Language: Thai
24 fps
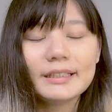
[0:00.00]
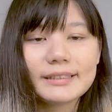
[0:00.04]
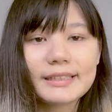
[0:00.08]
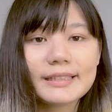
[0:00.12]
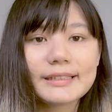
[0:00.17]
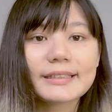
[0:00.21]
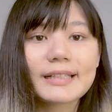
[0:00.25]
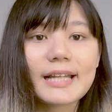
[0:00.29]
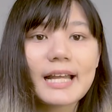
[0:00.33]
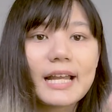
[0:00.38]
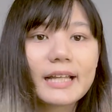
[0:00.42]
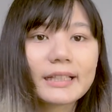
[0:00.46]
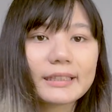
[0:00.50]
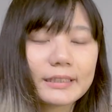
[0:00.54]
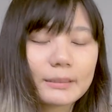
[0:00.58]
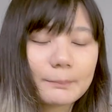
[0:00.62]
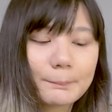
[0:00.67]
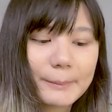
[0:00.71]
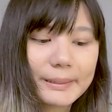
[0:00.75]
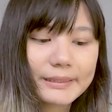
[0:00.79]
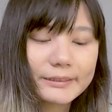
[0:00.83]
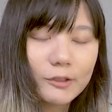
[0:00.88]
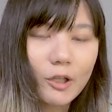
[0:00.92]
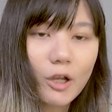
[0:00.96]
ในการ
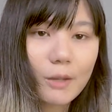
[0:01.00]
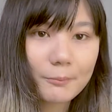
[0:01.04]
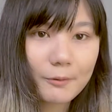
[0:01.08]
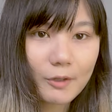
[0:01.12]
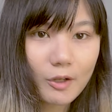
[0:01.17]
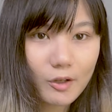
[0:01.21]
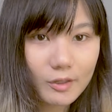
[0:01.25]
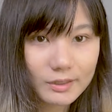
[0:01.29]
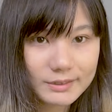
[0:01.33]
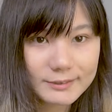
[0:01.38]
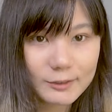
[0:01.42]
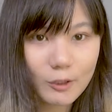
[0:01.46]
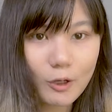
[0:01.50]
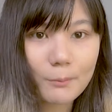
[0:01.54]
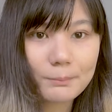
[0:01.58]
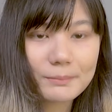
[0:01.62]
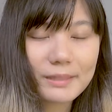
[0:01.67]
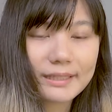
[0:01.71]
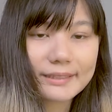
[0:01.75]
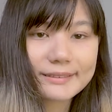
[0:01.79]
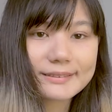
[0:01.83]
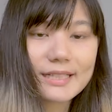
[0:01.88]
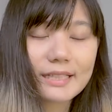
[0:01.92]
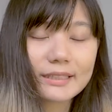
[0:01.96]
ไปตอบข้อสอบ
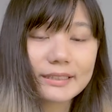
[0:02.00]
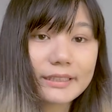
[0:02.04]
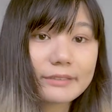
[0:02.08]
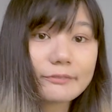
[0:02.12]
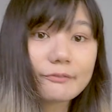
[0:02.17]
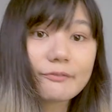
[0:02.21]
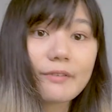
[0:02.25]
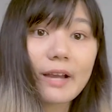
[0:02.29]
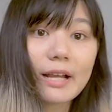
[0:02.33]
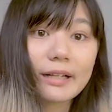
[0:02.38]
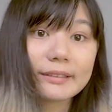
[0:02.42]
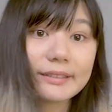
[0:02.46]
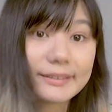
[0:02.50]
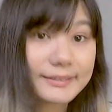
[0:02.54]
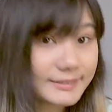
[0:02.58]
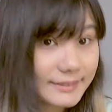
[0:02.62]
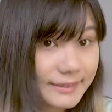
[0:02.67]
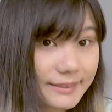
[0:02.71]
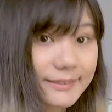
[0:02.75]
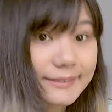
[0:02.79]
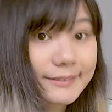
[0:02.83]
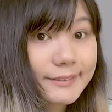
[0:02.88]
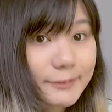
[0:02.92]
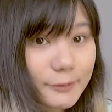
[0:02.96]
หลังจากที่ฟัง ลิสเซน
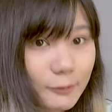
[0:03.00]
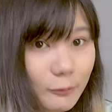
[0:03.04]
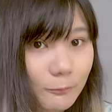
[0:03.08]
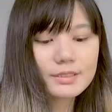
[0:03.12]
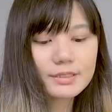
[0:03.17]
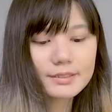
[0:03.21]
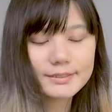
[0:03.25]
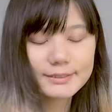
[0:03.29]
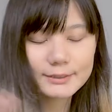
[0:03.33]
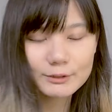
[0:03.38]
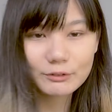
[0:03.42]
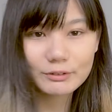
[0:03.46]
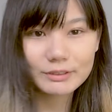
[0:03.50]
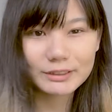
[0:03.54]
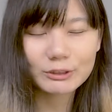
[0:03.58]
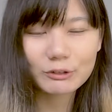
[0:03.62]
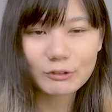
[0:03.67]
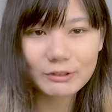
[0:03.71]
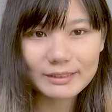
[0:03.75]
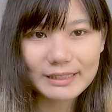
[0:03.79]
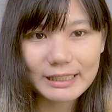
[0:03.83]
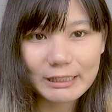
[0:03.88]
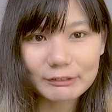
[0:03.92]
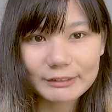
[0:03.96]
นิ่ง จบส่วนตั
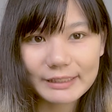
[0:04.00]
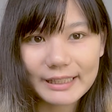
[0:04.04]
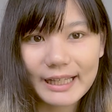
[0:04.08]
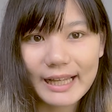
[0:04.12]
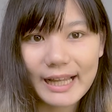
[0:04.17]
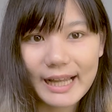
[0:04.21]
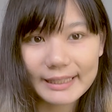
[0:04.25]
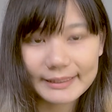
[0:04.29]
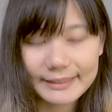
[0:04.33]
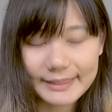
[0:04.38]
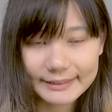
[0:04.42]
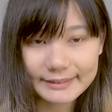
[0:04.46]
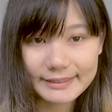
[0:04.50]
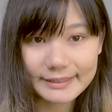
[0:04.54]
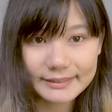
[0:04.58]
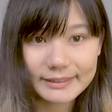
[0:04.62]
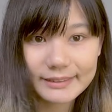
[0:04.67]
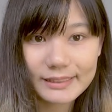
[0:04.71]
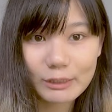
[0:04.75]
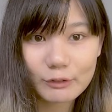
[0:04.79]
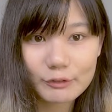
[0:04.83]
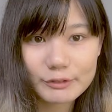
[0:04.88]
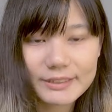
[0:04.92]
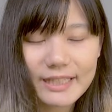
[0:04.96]
วแล้วนะคะเทคนิค
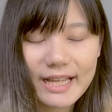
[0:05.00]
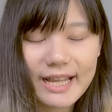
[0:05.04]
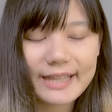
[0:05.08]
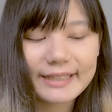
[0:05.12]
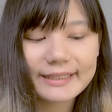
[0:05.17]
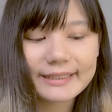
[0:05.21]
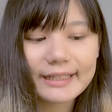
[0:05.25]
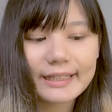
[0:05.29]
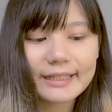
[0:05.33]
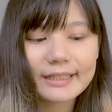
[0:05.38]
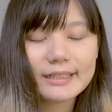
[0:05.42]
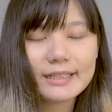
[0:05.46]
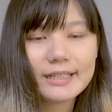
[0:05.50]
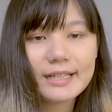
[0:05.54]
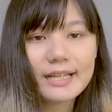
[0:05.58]
ที่เราใช้เนี่ย